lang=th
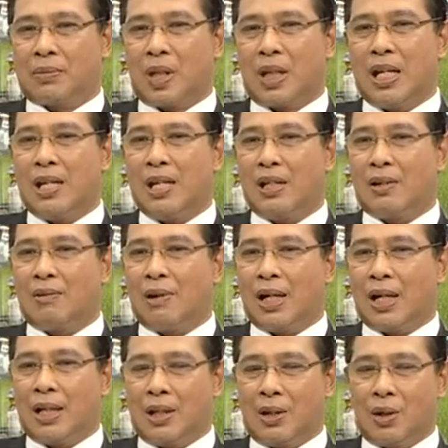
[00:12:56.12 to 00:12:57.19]
ตอนนี้เนื่องจากว่า
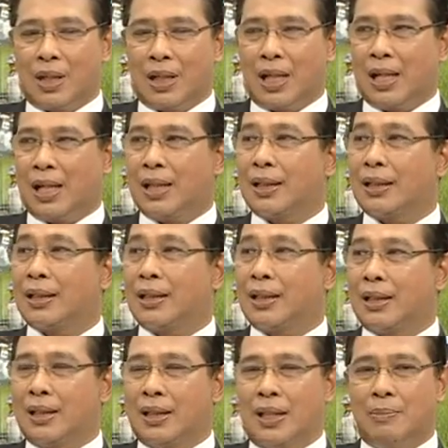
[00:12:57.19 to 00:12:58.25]
รถเนี่ย
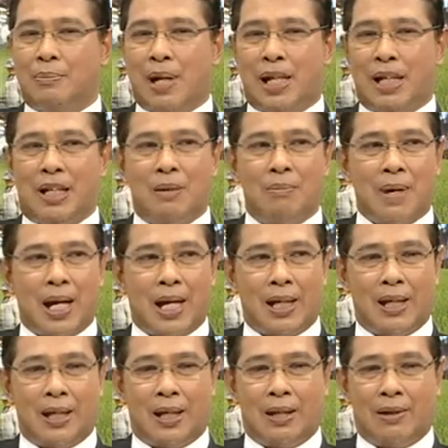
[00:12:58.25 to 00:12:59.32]
ที่ผลิตขึ้นมา
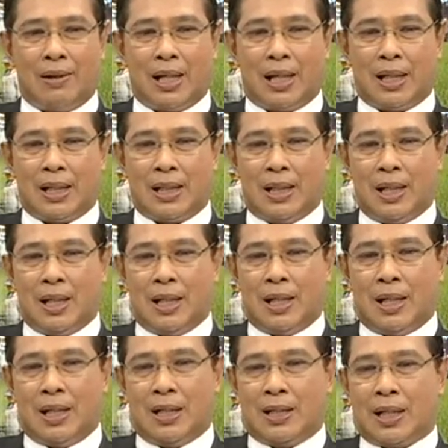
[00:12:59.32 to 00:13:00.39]
เนี่ยเรียกว่า
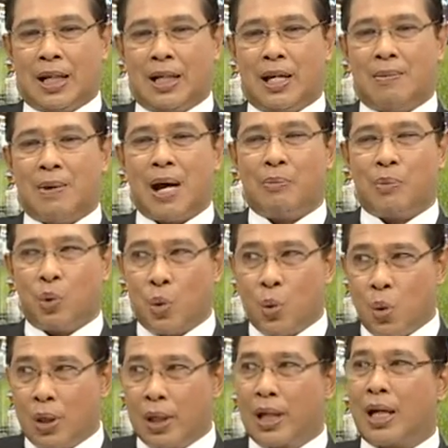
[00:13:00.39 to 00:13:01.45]
ศักยภาพสู
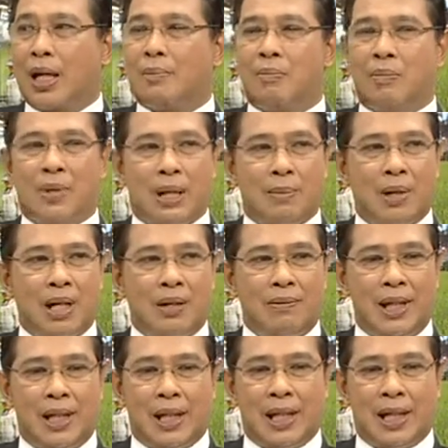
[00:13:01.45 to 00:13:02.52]
งนะครับสามารถ
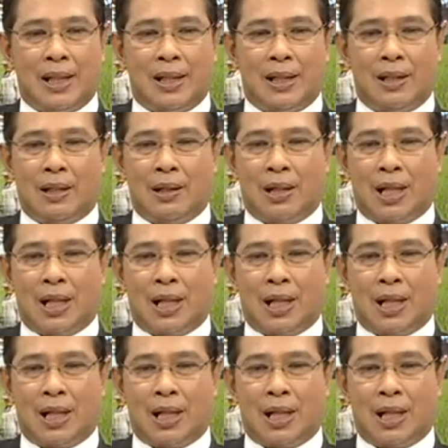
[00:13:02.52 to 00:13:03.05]
วิ่งได้ถึง